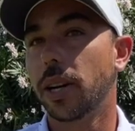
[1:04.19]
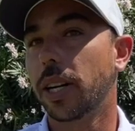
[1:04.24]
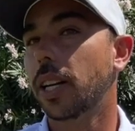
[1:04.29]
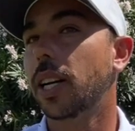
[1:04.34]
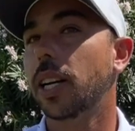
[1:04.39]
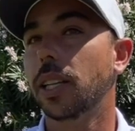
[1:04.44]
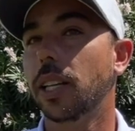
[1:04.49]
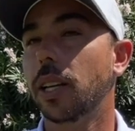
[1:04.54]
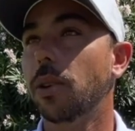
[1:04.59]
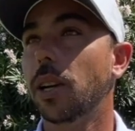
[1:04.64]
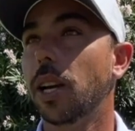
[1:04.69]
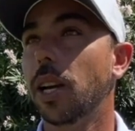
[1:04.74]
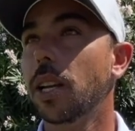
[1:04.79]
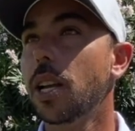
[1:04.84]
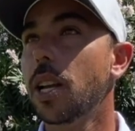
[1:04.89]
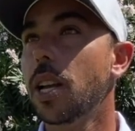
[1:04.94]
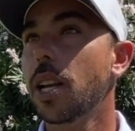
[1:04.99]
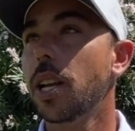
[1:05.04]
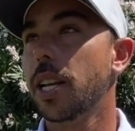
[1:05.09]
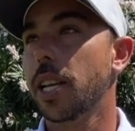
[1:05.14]
a rajatabla
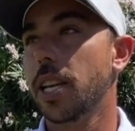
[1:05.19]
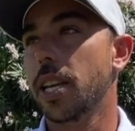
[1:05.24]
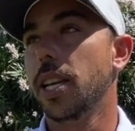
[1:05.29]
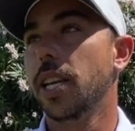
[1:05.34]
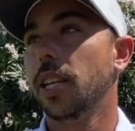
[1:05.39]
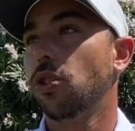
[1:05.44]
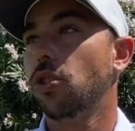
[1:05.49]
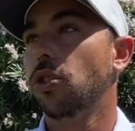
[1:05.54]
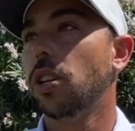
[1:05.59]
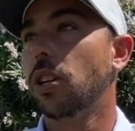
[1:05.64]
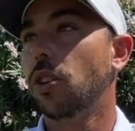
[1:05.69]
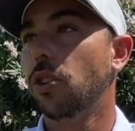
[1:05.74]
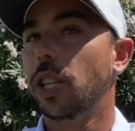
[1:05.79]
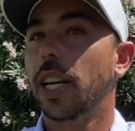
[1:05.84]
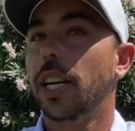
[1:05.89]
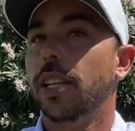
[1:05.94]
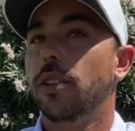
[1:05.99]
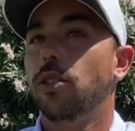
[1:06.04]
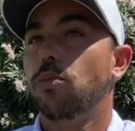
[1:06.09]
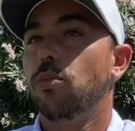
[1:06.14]
y eso se
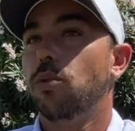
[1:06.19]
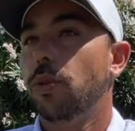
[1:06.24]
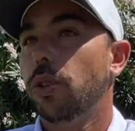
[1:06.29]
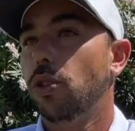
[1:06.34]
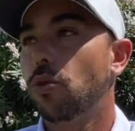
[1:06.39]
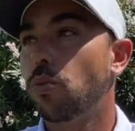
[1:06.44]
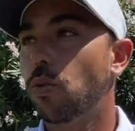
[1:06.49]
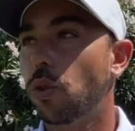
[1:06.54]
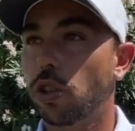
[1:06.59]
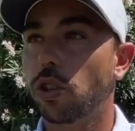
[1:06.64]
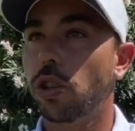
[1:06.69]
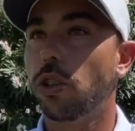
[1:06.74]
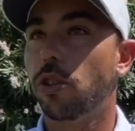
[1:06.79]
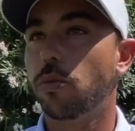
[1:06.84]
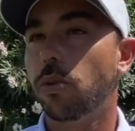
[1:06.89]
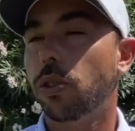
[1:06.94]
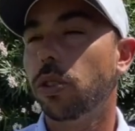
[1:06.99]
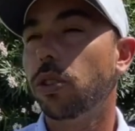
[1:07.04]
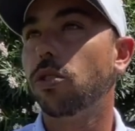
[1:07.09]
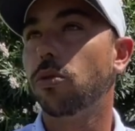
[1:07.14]
nota en los momentos buenos y
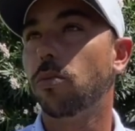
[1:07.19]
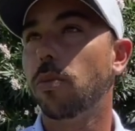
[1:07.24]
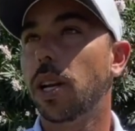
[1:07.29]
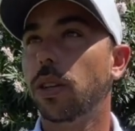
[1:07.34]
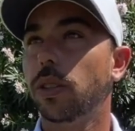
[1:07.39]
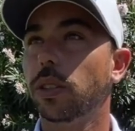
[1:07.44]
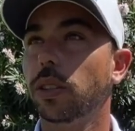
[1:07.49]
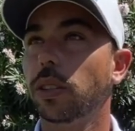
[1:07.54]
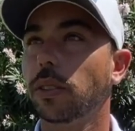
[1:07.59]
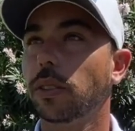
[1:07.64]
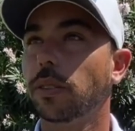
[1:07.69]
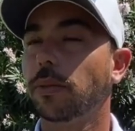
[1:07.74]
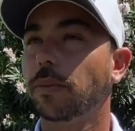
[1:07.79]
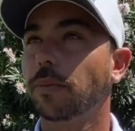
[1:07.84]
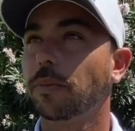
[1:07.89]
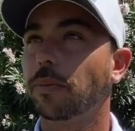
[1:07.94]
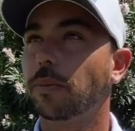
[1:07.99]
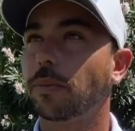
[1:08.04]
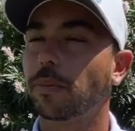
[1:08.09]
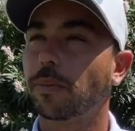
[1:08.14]
los momentos malos.
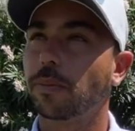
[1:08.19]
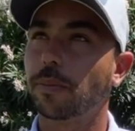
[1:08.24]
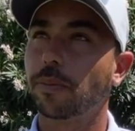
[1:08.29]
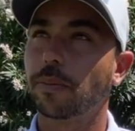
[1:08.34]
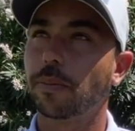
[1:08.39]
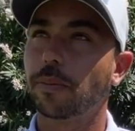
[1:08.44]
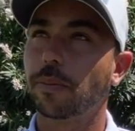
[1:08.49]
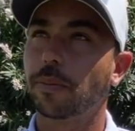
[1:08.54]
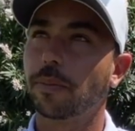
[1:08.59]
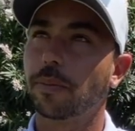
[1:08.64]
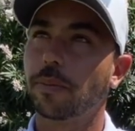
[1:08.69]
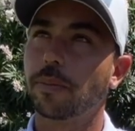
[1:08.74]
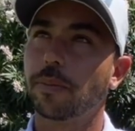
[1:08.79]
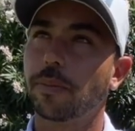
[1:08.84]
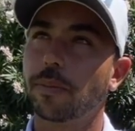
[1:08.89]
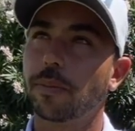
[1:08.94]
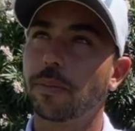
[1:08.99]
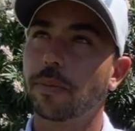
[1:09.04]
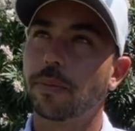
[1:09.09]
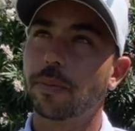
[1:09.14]
Y eso es parte de la
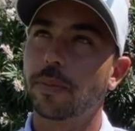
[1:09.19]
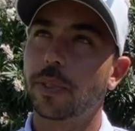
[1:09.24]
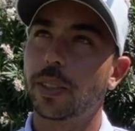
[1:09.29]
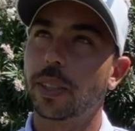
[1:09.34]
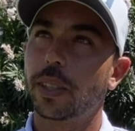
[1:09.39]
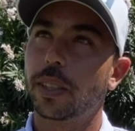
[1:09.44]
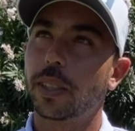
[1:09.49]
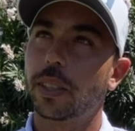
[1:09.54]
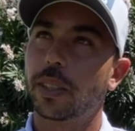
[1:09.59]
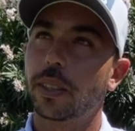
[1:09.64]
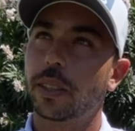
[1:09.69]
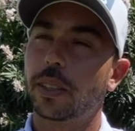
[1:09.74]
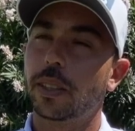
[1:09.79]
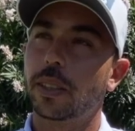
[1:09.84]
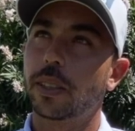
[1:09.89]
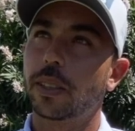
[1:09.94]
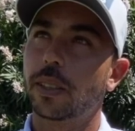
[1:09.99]
gran, del